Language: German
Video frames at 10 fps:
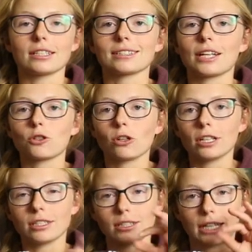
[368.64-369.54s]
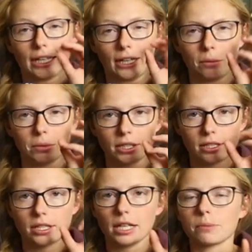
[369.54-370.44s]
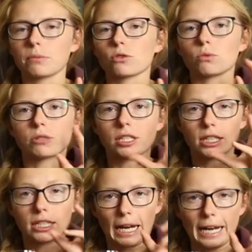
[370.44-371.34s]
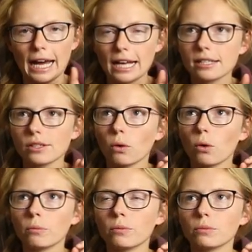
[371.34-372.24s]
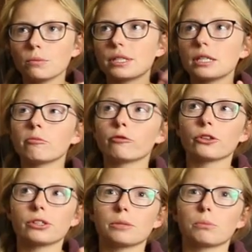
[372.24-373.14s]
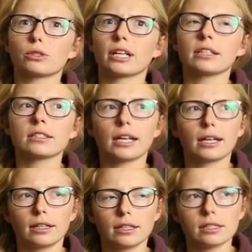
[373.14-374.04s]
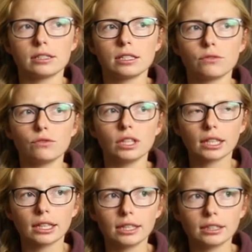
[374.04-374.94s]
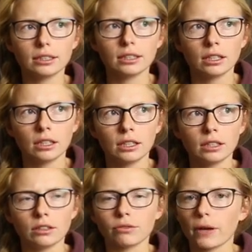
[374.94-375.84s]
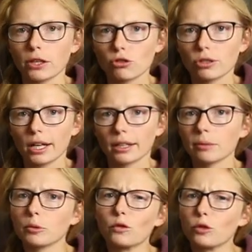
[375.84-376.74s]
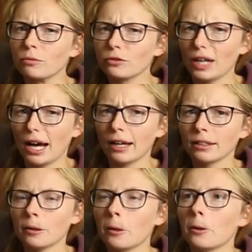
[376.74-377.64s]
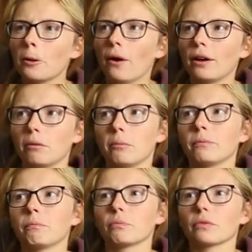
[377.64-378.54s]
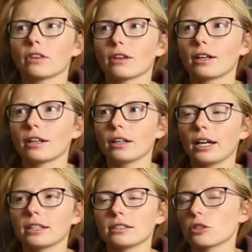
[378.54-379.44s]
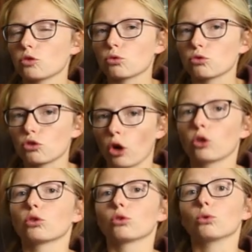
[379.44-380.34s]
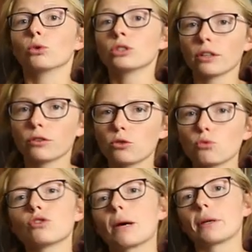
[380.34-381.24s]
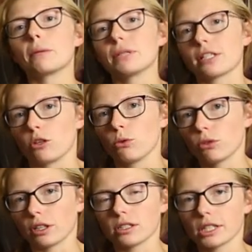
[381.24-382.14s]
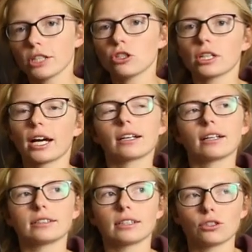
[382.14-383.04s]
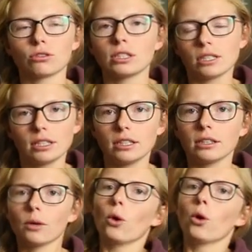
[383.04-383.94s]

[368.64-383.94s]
ist natürlich, der kribbelt jetzt erstmal so ein bisschen in der Nase rum. Mit 47 Prozent ist er ja jetzt nicht wirklich eine Fassstärke mit fünf Jahren. Ähm, er ist also doch runterverdünnt, aber eine bisschen höhere Trinkstärke. Er ist also nicht die